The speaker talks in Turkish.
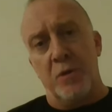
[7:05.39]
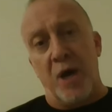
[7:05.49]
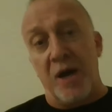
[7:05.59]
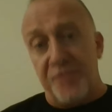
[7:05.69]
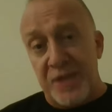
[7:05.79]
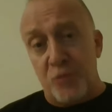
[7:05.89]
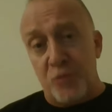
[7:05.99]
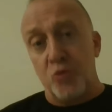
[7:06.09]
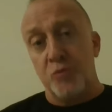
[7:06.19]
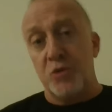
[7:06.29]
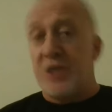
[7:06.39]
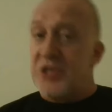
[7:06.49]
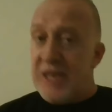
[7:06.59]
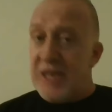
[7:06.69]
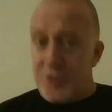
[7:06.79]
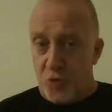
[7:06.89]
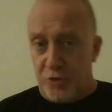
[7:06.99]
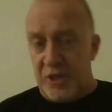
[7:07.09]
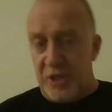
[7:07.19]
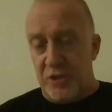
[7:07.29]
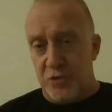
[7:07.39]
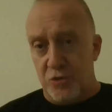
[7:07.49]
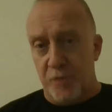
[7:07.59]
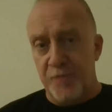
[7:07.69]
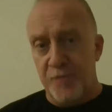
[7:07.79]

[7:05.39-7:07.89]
afet durumunda işler çok değişiyor.